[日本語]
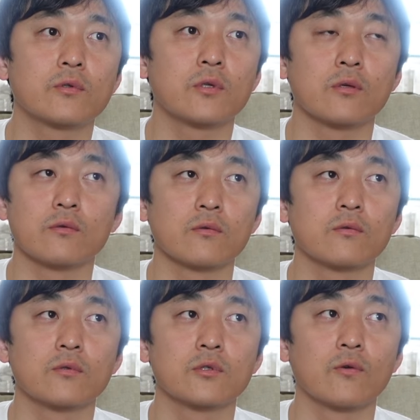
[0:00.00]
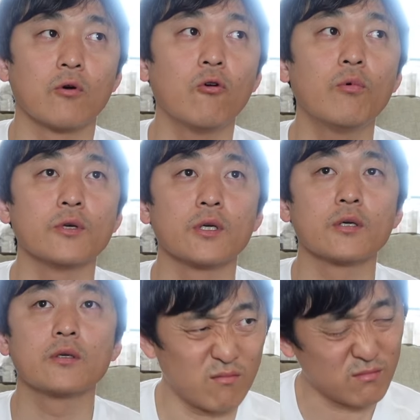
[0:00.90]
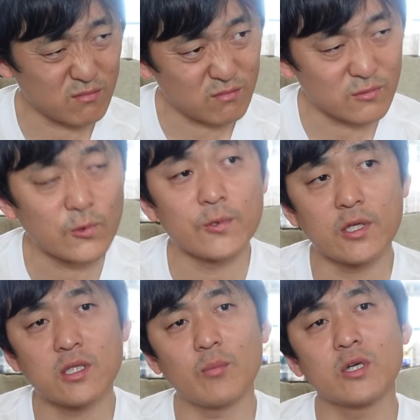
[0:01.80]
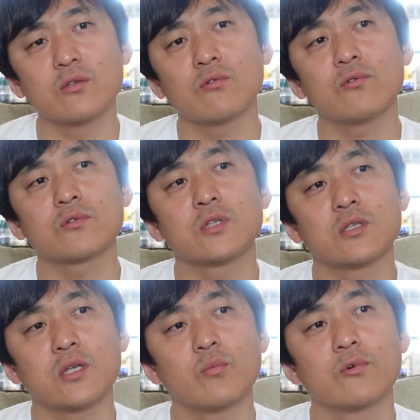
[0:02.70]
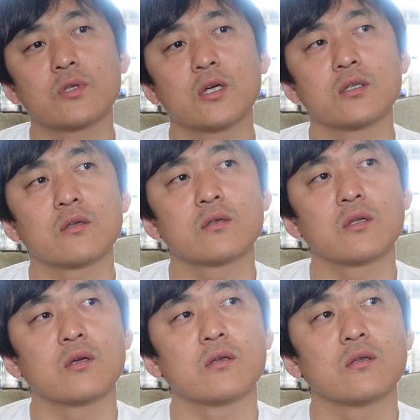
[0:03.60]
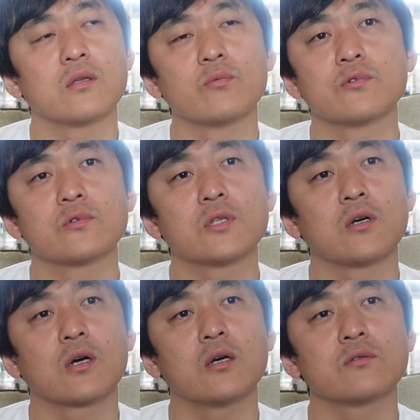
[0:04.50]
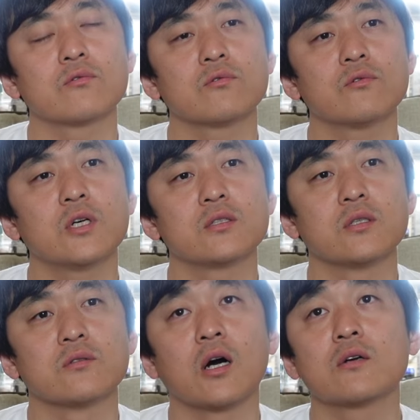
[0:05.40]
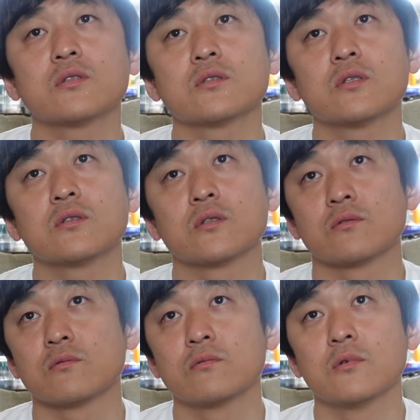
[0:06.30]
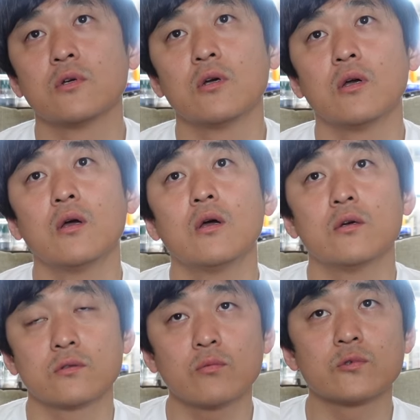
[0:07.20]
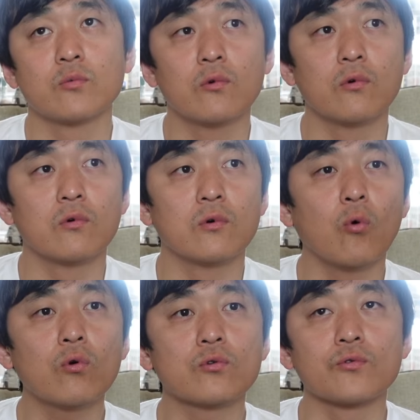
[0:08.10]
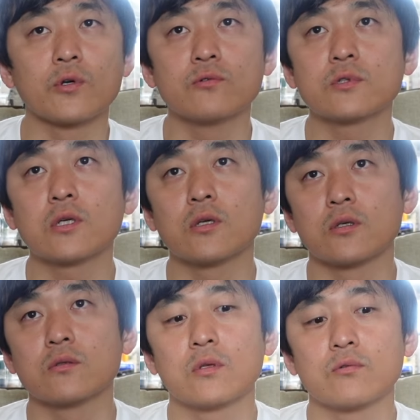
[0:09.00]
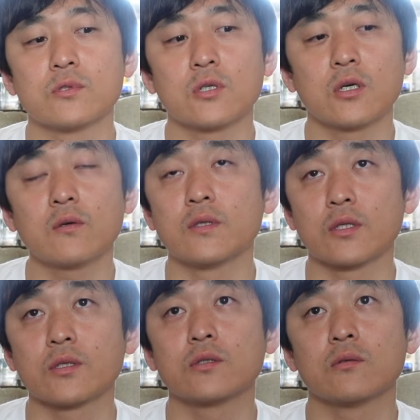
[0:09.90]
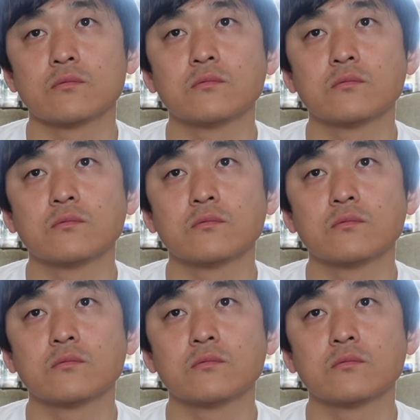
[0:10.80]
てる人はほぼいないうんそうねたまに残ってて問題になってでもそしたら監督のライセンスを剥奪されたりするそもそも怒ることが許されないっていう世界にはなってきてる